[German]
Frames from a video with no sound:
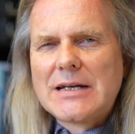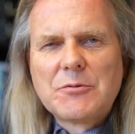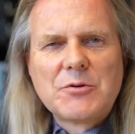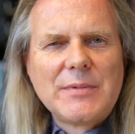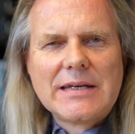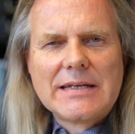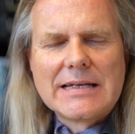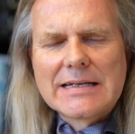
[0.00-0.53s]
Dann habe
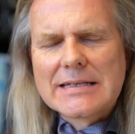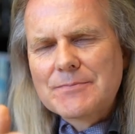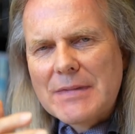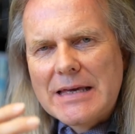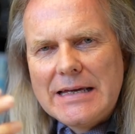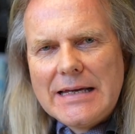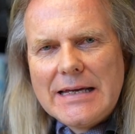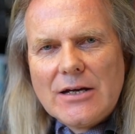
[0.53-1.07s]
ich mir gedacht,
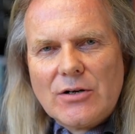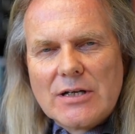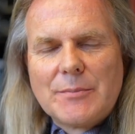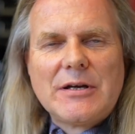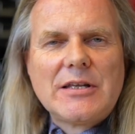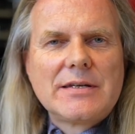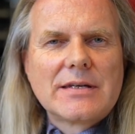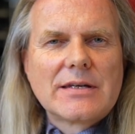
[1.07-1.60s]
und an
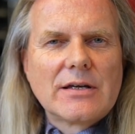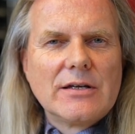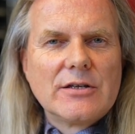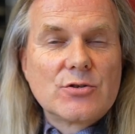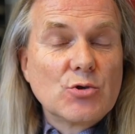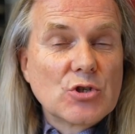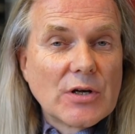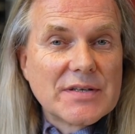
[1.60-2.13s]
meinen
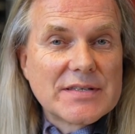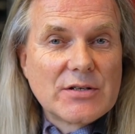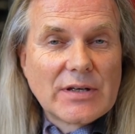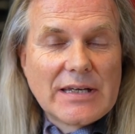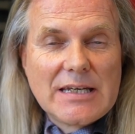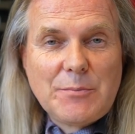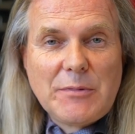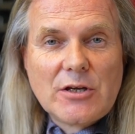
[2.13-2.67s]
äh, Zuschauern sind doch
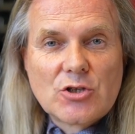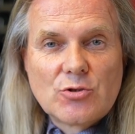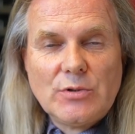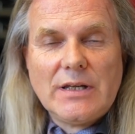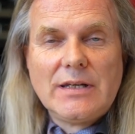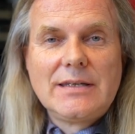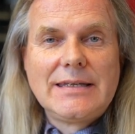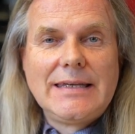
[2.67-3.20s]
jede Menge
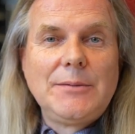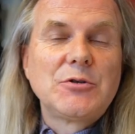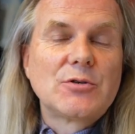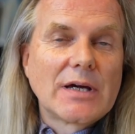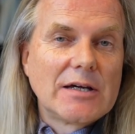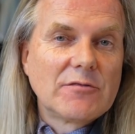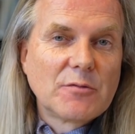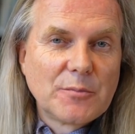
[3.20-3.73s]
Studenten, gebe ich
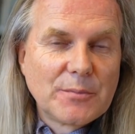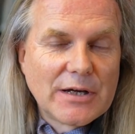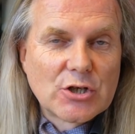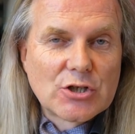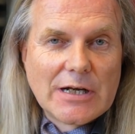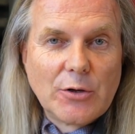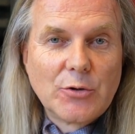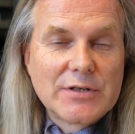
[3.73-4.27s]
doch einfach ein paar
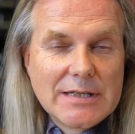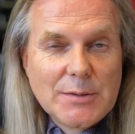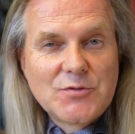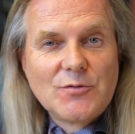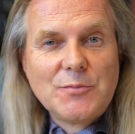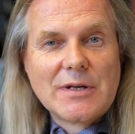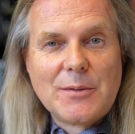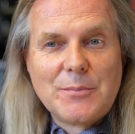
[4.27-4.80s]
schlaue
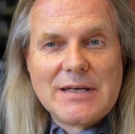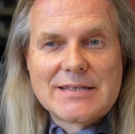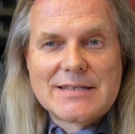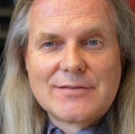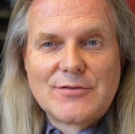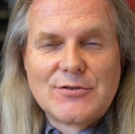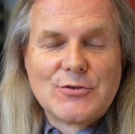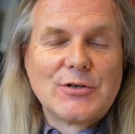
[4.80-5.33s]
Tipps, wie man am
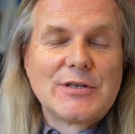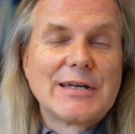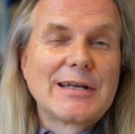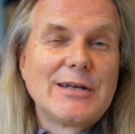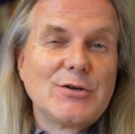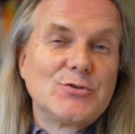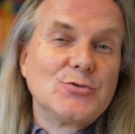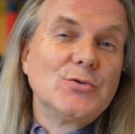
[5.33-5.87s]
besten für solche
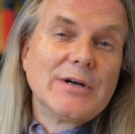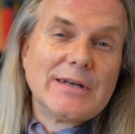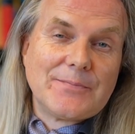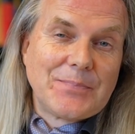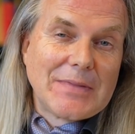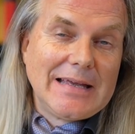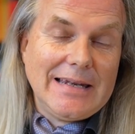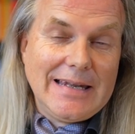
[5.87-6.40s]
Klausuren
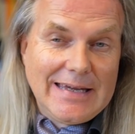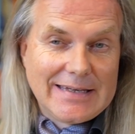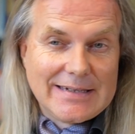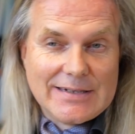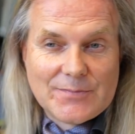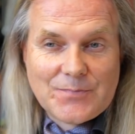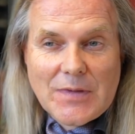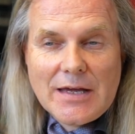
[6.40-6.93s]

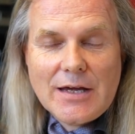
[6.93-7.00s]
lernt.